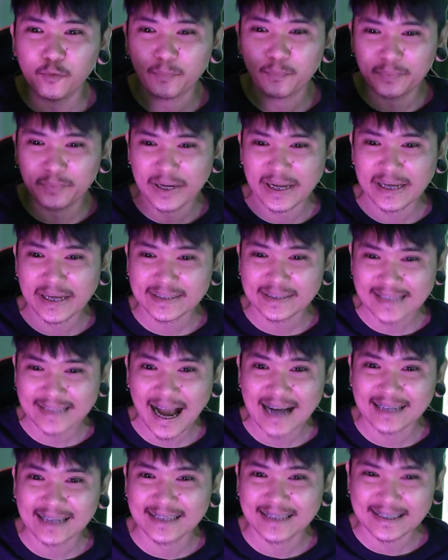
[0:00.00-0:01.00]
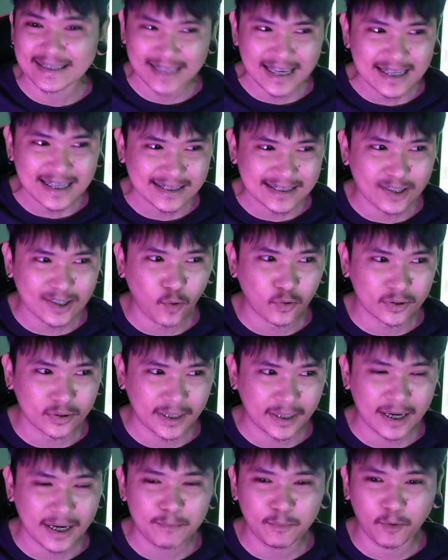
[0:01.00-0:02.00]
เพลงดังใน t ิ k t o อก
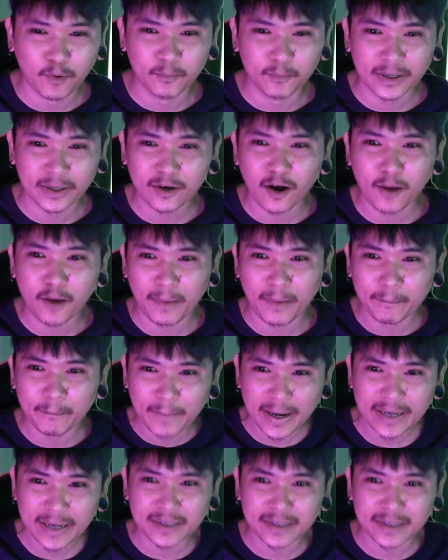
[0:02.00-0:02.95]
นะครับผมแล้วก็มามิก